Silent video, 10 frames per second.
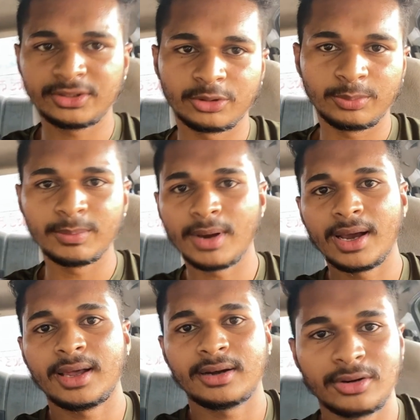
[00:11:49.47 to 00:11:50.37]
तो
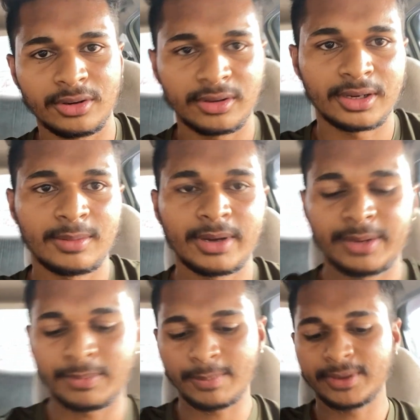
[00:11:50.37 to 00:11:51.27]
बीमार और हमारे
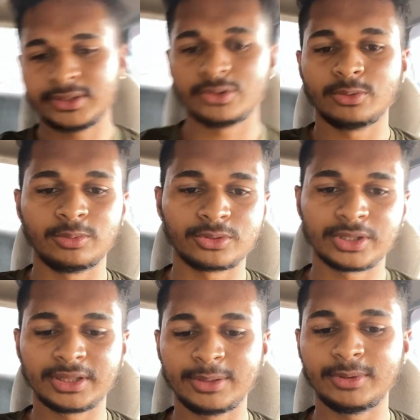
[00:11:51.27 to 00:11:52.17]
पापा जी को
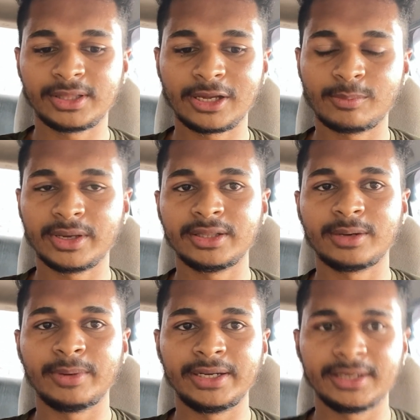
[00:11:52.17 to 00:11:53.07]
फुर्सत नहीं मिलता है मैं इधर
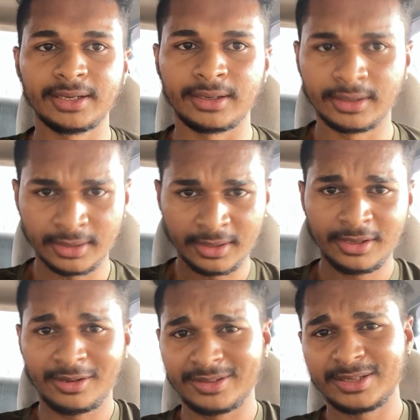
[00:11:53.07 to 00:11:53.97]
मेडिकल
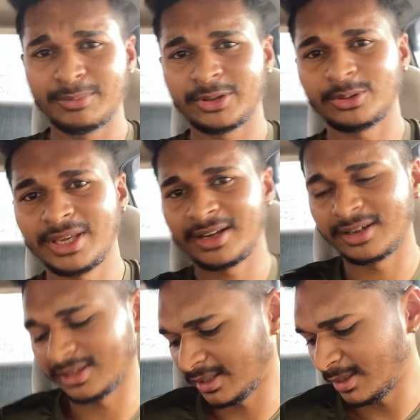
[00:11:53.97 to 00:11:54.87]
वैसे मैं तो क्या
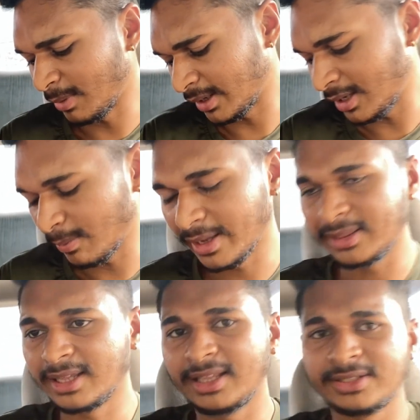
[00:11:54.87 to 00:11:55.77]
करता कि बाकी हमारे
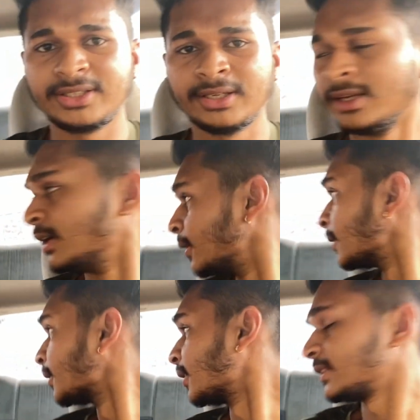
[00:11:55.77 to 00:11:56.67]
दादाजी
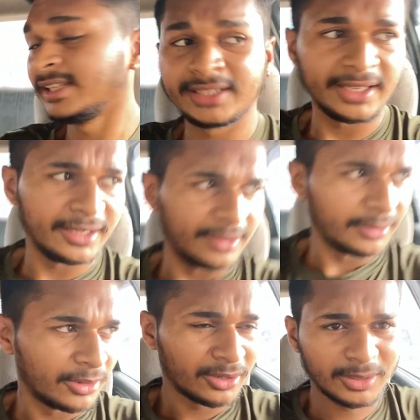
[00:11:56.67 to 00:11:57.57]
करते थे
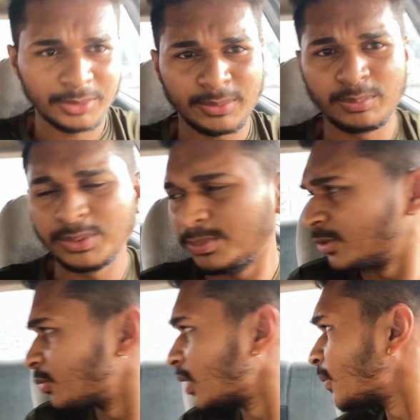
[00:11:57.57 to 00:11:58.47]
और अभी बीपी
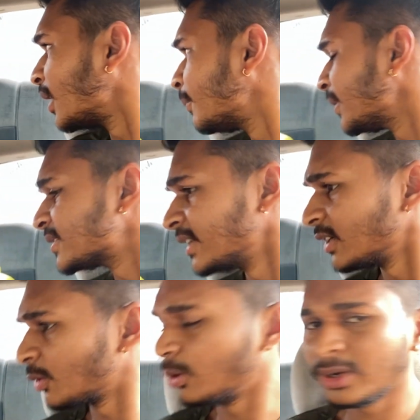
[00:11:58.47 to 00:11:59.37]
शुगर वाले
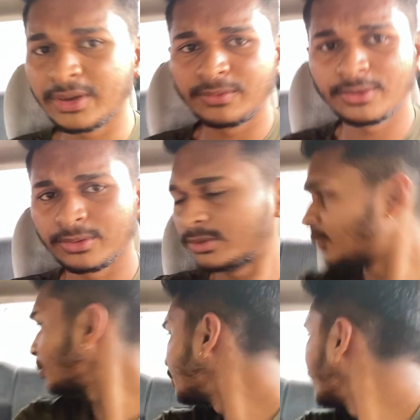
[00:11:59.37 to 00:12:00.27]
पेशेंट हो गए वो तो
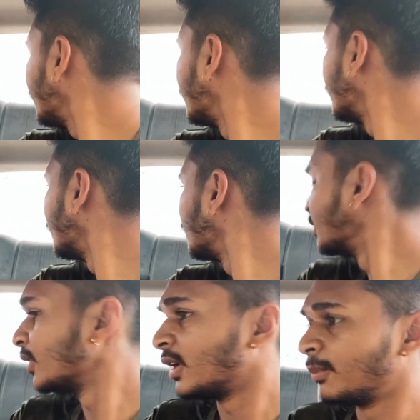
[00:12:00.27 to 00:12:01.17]
वो भी
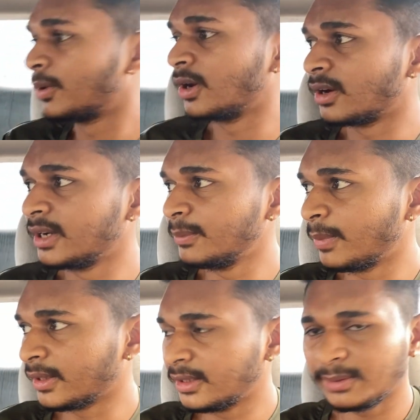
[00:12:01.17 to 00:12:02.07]
अब कर नहीं
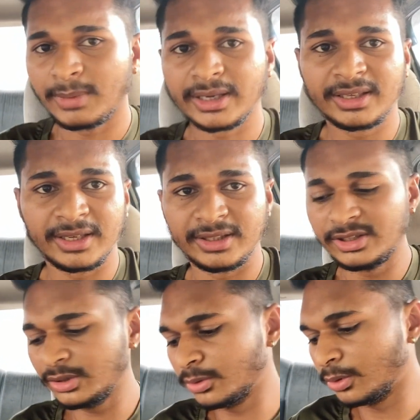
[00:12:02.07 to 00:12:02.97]
पाते बाकी
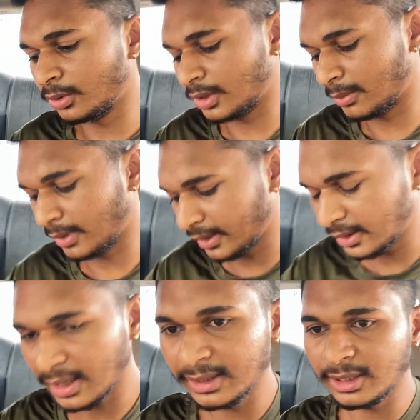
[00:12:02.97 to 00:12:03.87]
खेती को हमारे
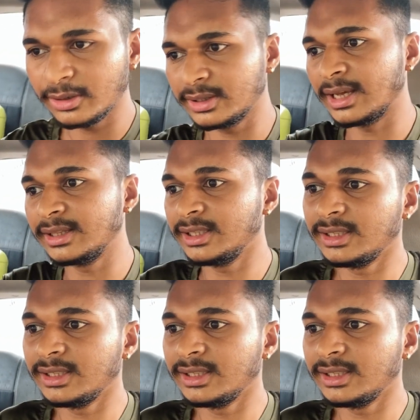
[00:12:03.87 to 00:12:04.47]
दादा और दादी